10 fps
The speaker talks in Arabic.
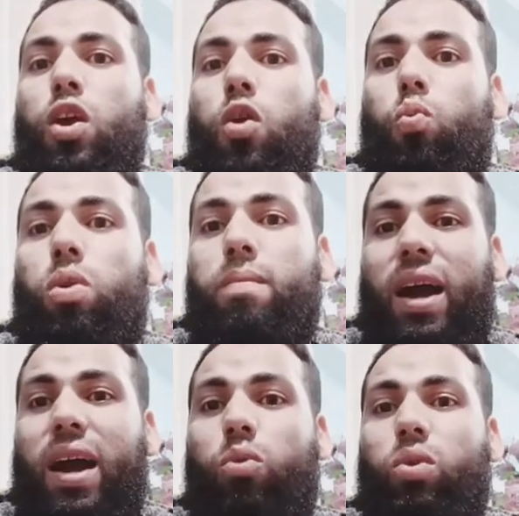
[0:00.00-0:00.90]

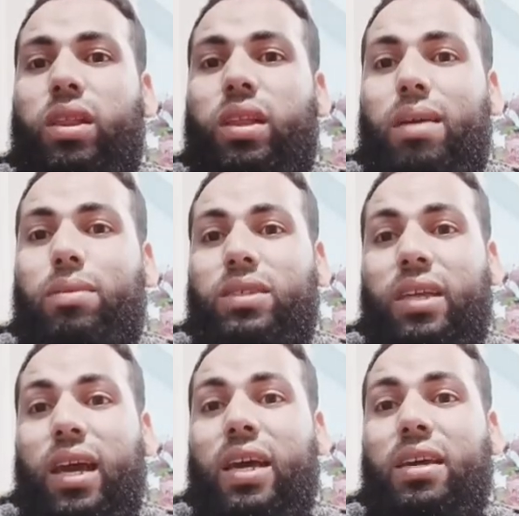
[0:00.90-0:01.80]
ومع اول خمس
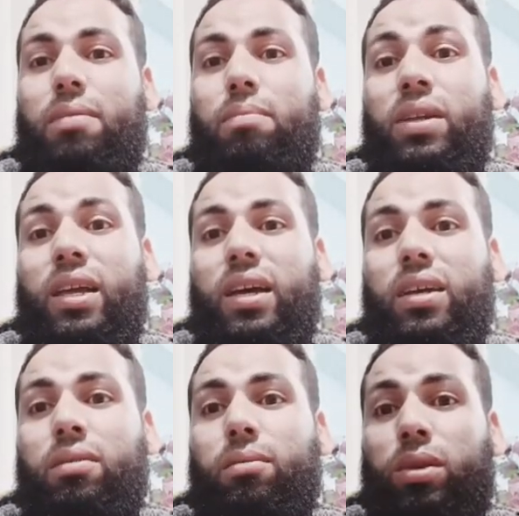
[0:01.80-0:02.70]
دقايق بدا
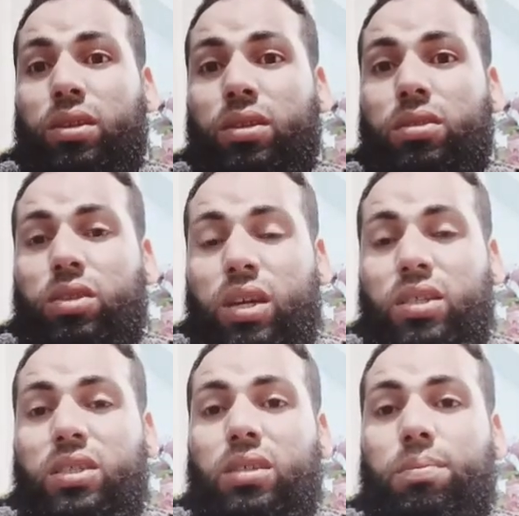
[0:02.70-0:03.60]
المريض
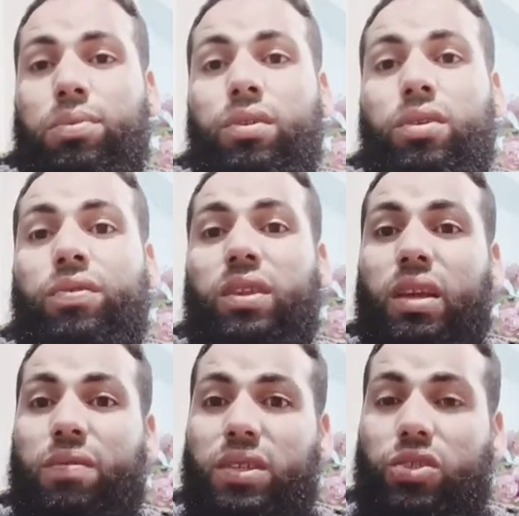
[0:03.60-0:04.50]
يحس بضيق في
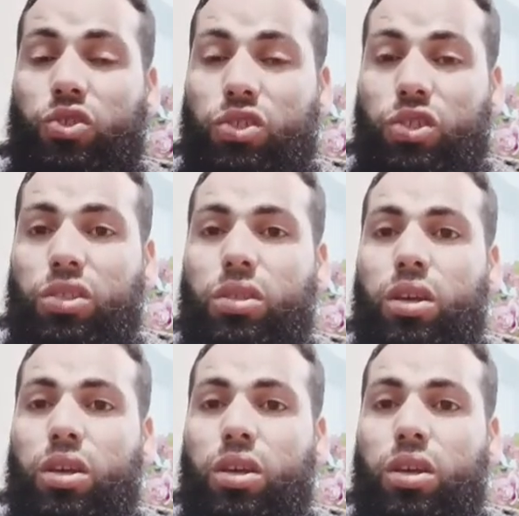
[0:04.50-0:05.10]
النفس شديد